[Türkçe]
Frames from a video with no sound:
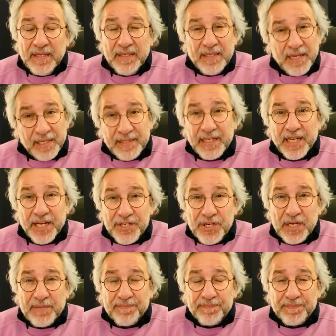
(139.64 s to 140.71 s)
Kayda
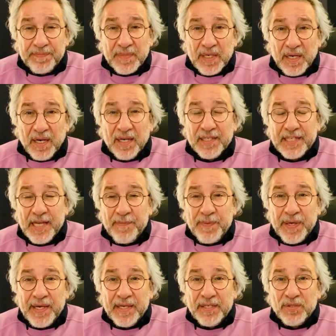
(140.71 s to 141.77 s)
geçelim.
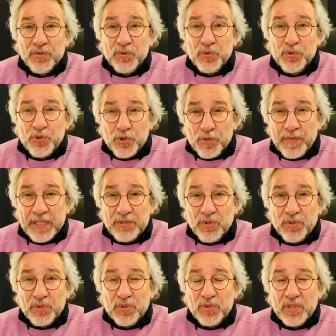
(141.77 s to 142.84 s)
AKP uçuruma
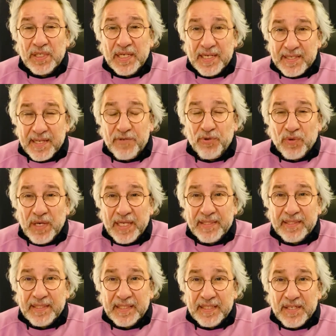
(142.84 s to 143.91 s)
doğru gaza
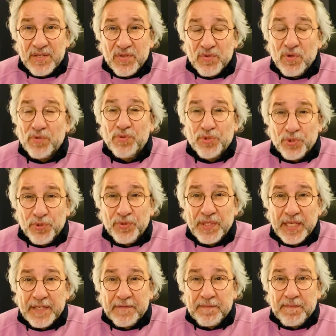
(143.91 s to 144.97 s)
yüklendi son üç
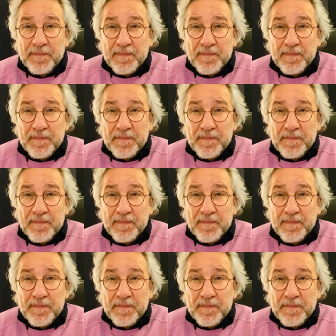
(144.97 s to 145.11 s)
günde.